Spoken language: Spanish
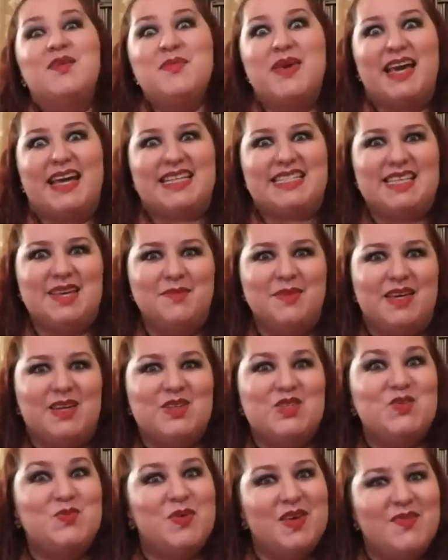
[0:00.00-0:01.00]
amigas y
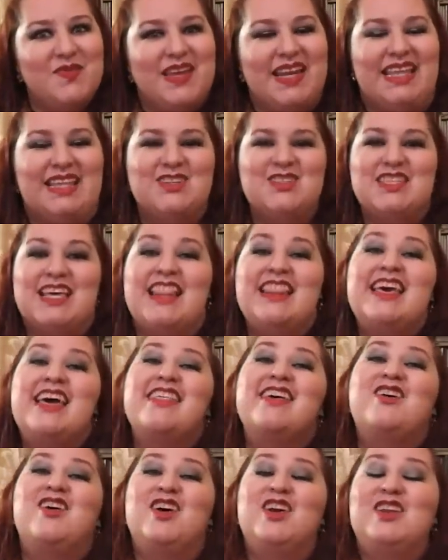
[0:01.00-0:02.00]
amigos, bienvenidos. El día
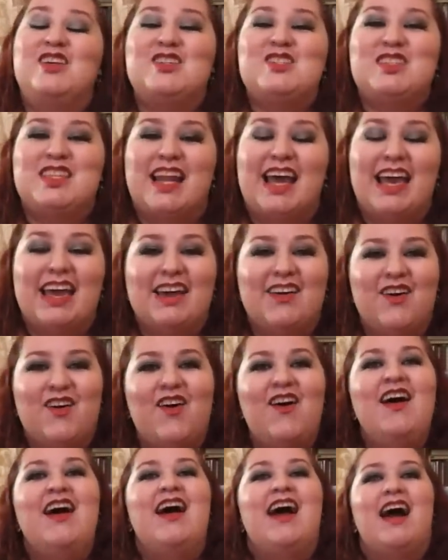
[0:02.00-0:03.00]
de hoy nos
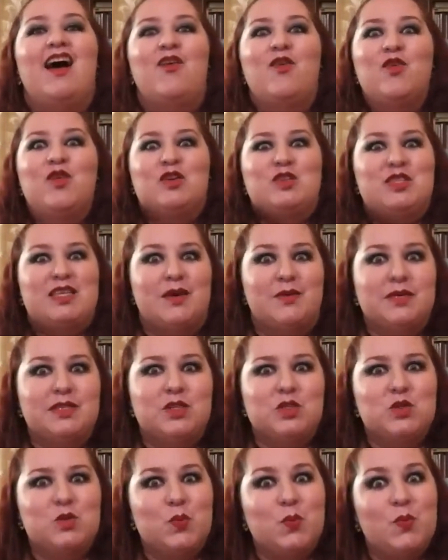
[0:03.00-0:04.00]
traigo unos
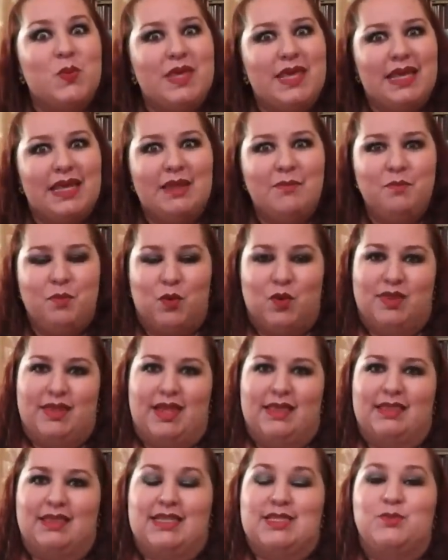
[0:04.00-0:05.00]
avisos bien
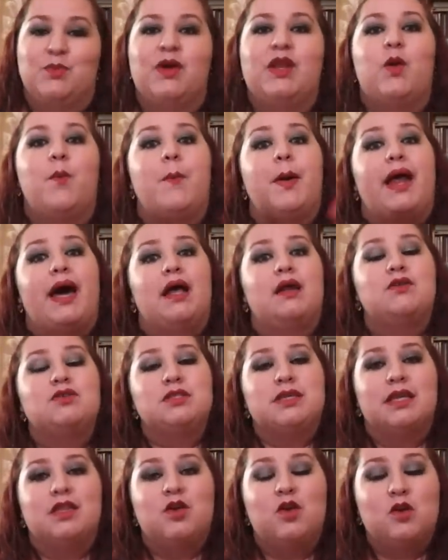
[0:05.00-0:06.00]
importantes. Bueno, para
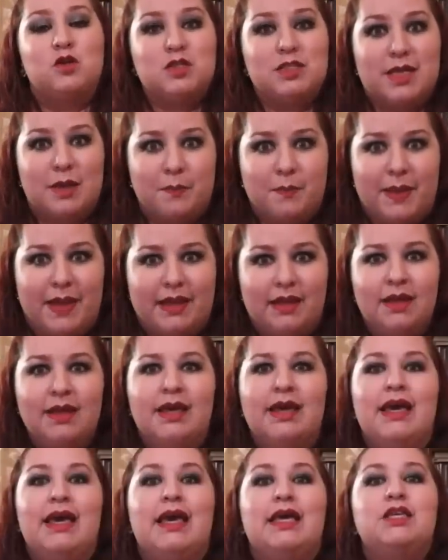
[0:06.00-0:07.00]
los que no lo sepan,
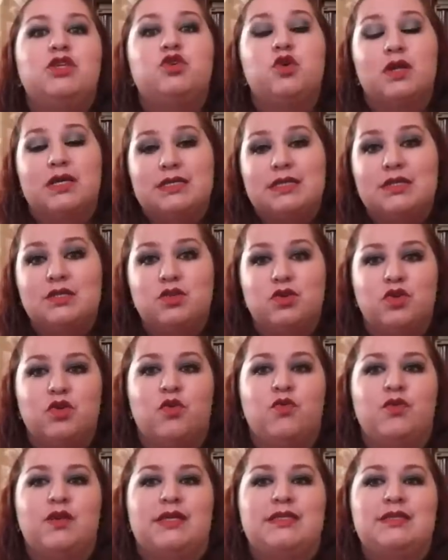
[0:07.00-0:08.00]
yo les
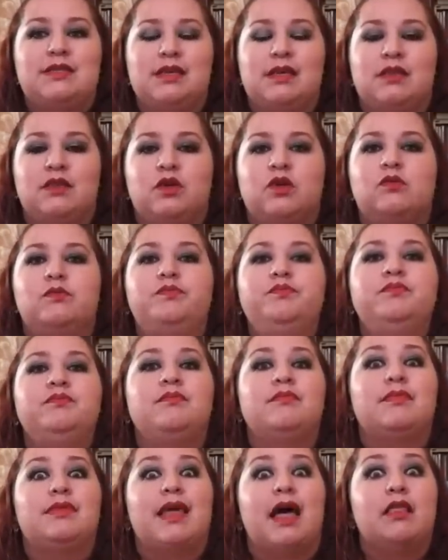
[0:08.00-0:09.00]
estoy ofreciendo
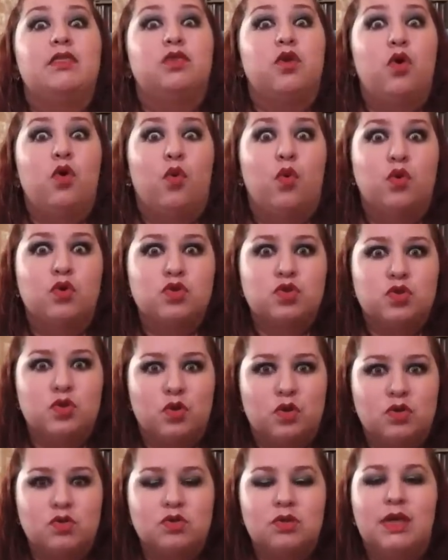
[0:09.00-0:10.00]
tanto
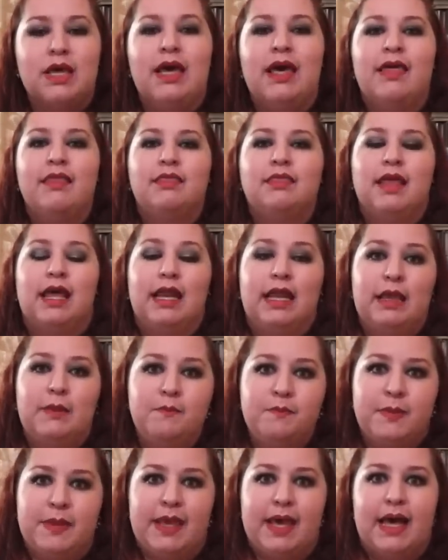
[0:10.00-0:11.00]
cursos de
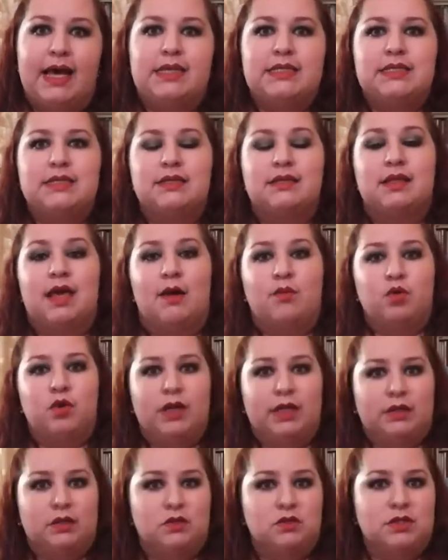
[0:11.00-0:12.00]
limpias,
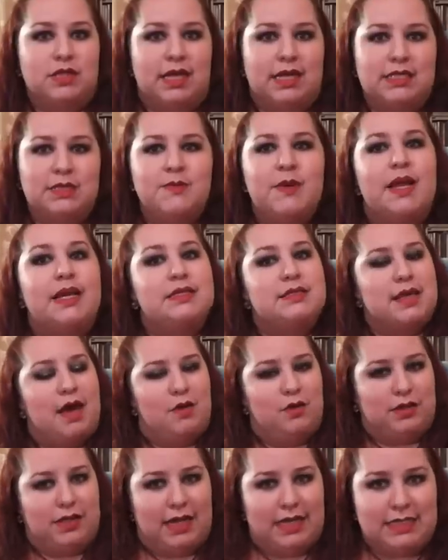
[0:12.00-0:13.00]
amuletos, talismanes,
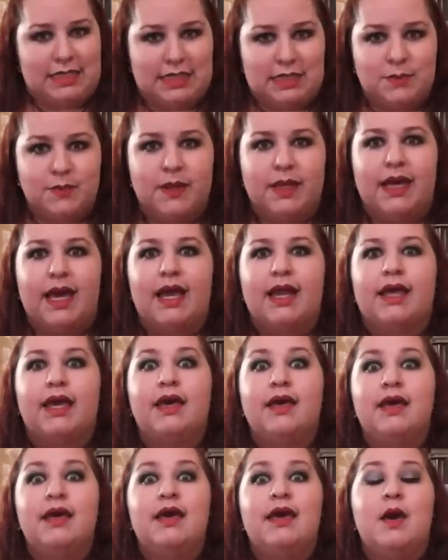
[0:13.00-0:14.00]
ahorita les
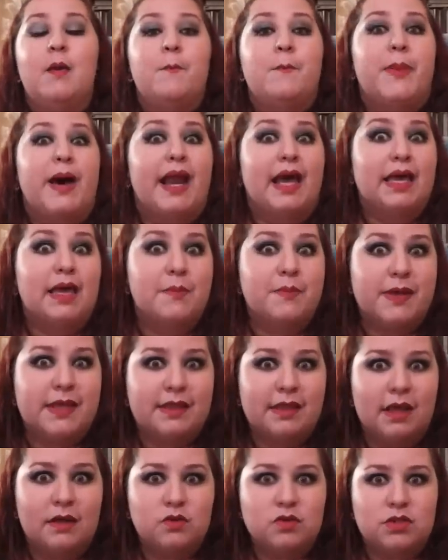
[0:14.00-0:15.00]
explicaré, para que
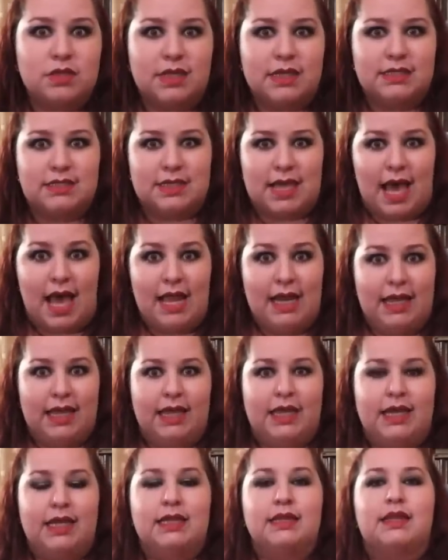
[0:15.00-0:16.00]
aprendan ustedes a
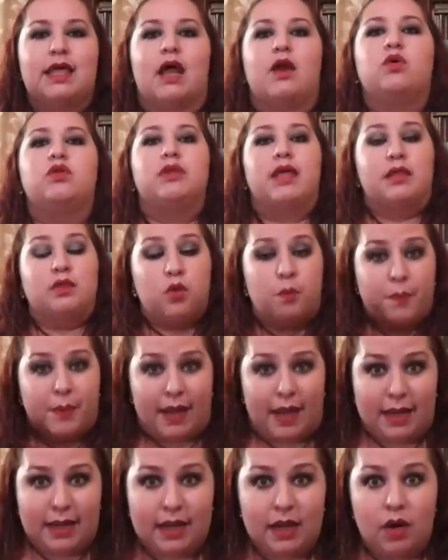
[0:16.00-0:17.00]
leer el tarot, tanto
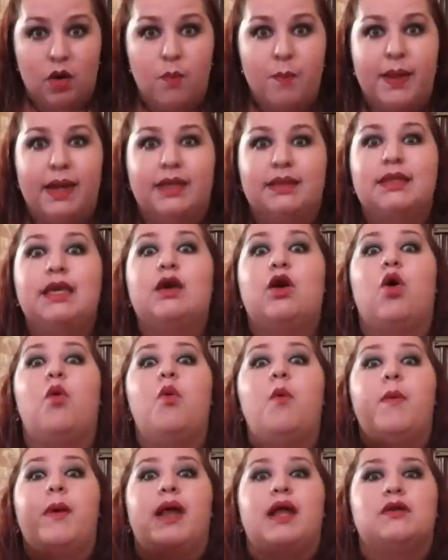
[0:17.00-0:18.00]
para leerlo para ti
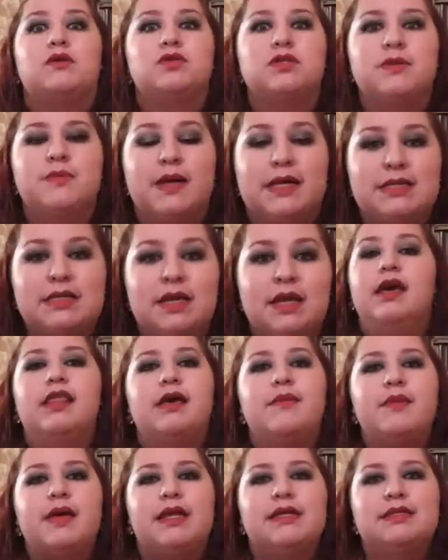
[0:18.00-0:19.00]
como para los demás. Y
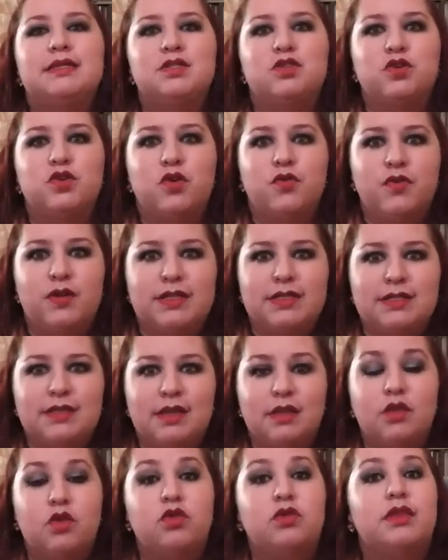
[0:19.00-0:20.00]
también les estoy
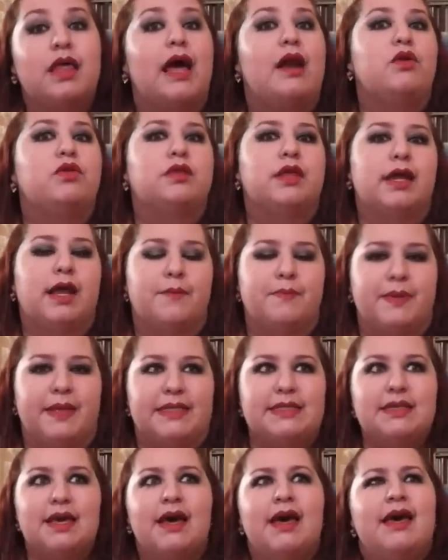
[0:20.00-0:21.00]
ofreciendo
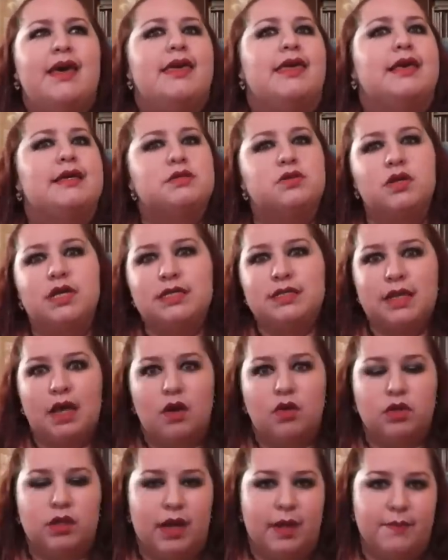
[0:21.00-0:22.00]
taroterapias. ¿Qué son las
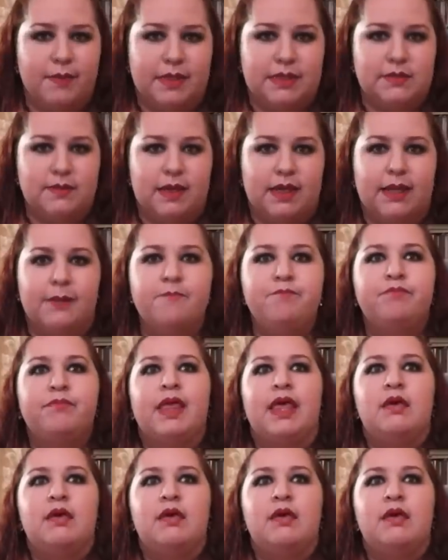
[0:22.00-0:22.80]
taroterapias, Vane?